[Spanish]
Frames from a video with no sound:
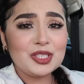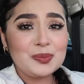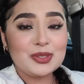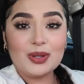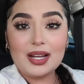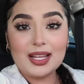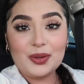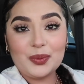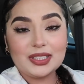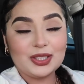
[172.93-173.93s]
pues ojalá
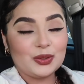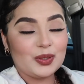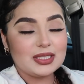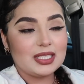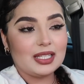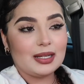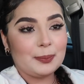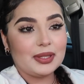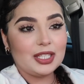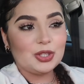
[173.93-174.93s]
encuentre todo así
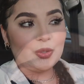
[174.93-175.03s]
rapidito.